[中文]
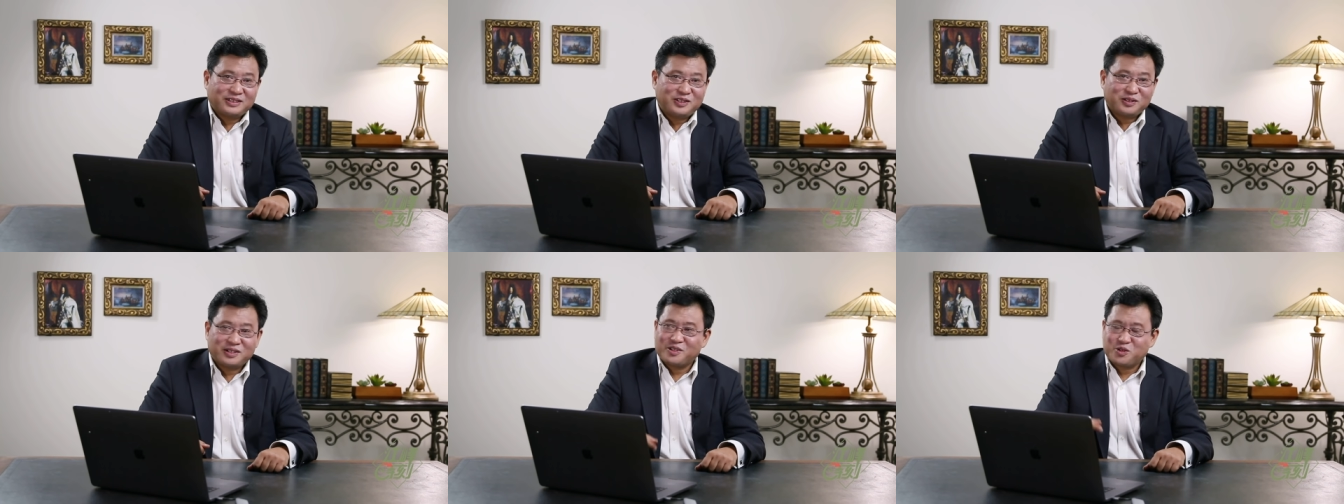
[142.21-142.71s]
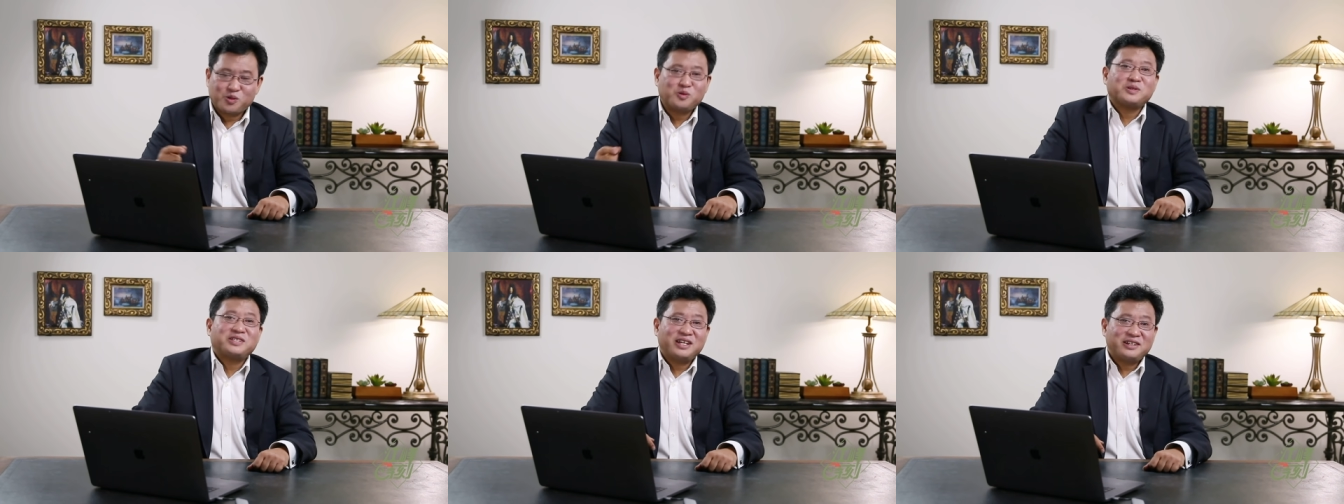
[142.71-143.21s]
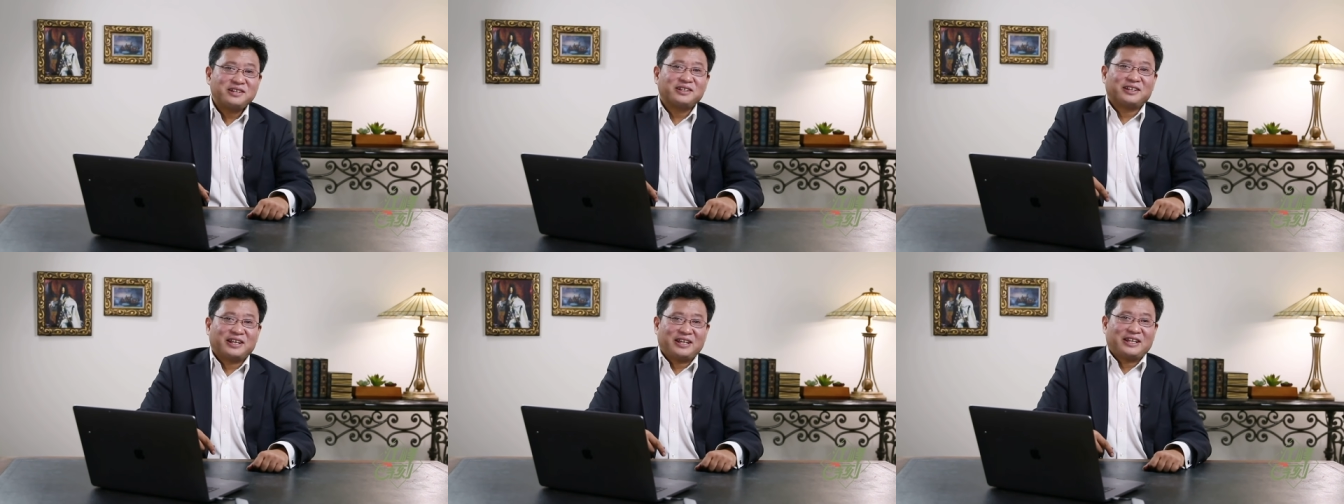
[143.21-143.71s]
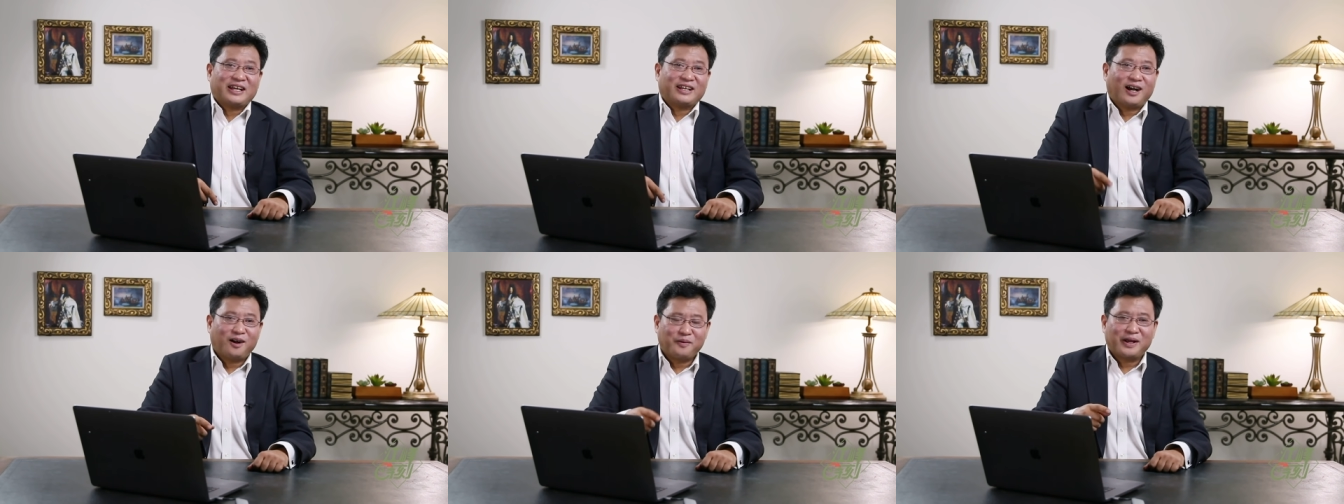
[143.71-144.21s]
就是中共建政的那一年
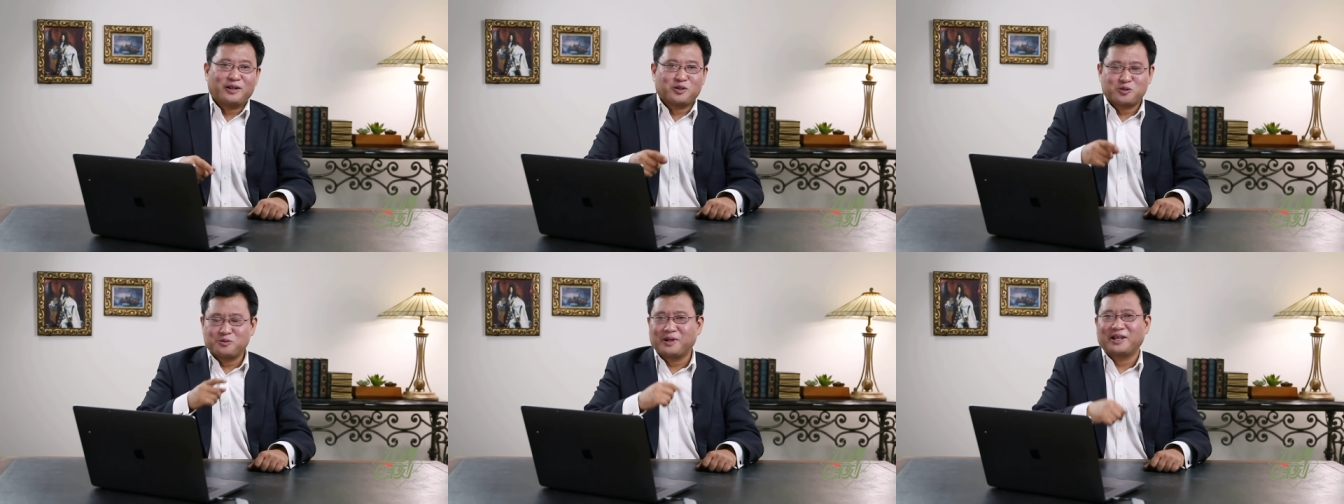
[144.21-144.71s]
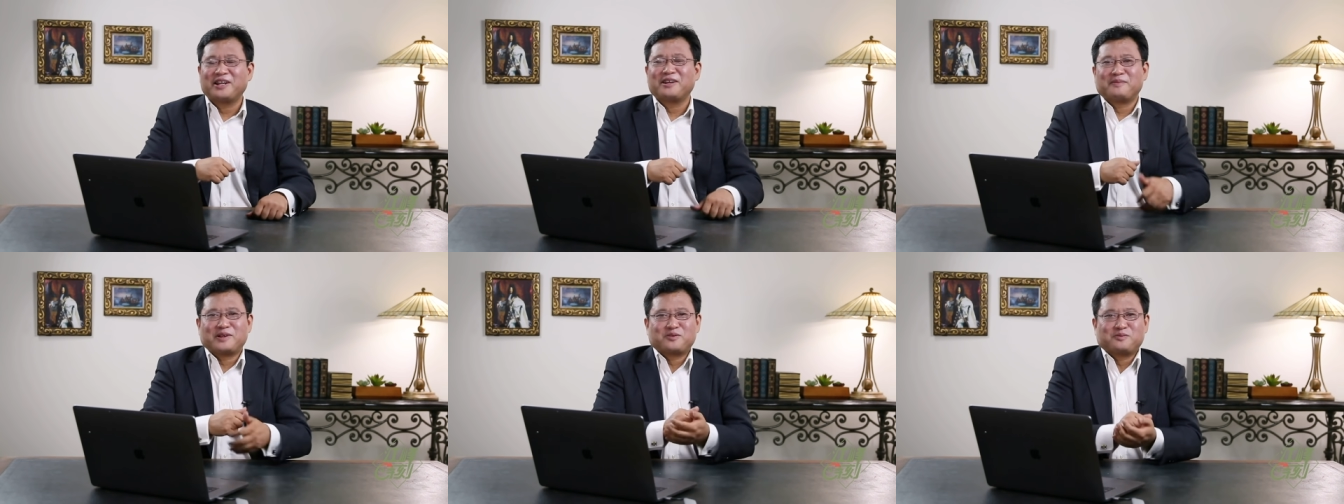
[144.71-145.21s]
呢，奥威尔又出版了另一本